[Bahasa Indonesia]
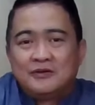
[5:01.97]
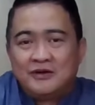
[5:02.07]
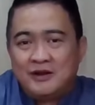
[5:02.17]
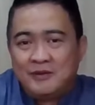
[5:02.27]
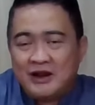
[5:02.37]

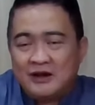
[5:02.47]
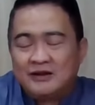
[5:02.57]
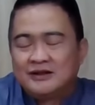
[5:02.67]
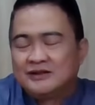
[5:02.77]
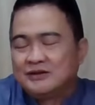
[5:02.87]
Udah dibela
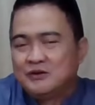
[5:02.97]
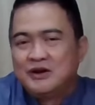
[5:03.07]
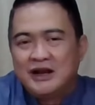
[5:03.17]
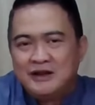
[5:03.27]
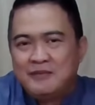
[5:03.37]

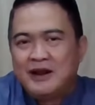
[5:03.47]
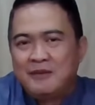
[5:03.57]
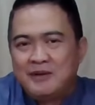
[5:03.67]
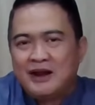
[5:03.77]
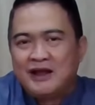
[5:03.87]
udah
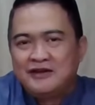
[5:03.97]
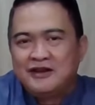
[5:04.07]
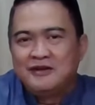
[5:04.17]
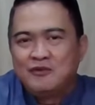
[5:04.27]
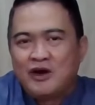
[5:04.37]
dibela-belain
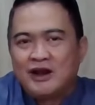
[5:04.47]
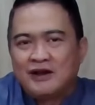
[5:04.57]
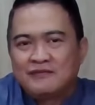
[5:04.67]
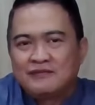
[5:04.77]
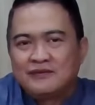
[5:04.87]
jadi
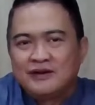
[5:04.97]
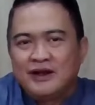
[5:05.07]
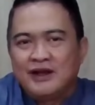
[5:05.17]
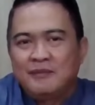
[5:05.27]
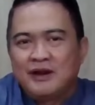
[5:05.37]
mualaf,
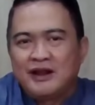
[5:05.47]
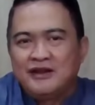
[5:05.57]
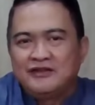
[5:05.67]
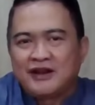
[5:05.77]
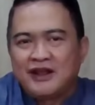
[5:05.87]
eh malah
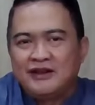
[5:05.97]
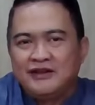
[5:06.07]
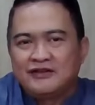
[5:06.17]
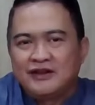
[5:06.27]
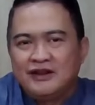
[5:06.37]
dicerain
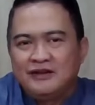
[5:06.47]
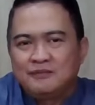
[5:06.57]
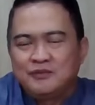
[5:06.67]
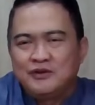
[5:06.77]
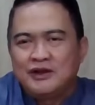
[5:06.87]
istri,
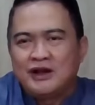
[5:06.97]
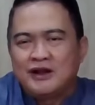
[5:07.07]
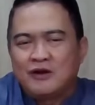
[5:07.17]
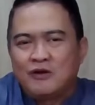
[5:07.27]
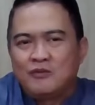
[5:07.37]
punya
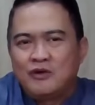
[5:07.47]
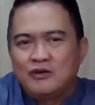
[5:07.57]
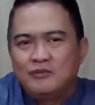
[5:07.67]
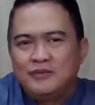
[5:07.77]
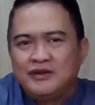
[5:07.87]
anak
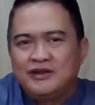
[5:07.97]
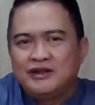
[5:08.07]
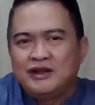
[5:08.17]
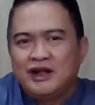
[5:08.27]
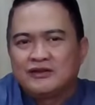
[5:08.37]
homo, biji
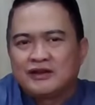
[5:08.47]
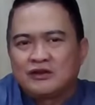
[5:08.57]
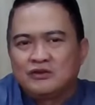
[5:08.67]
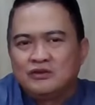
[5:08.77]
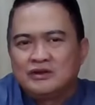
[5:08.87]
tinggal
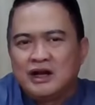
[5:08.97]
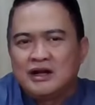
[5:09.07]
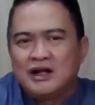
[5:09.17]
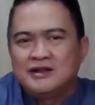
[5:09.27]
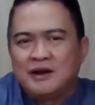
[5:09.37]
satu,
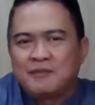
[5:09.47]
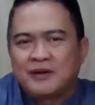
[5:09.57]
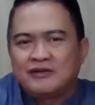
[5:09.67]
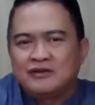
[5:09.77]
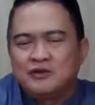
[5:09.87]
gagal
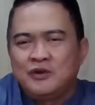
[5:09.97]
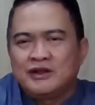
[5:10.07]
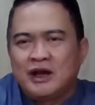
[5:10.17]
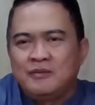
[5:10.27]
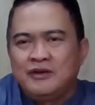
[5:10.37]
nyapres,
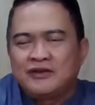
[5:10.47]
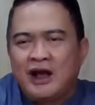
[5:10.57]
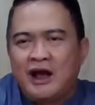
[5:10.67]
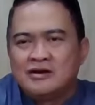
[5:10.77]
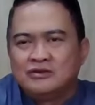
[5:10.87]
duit habis,
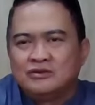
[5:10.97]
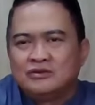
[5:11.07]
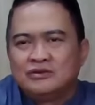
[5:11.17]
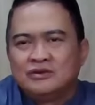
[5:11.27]
aduh.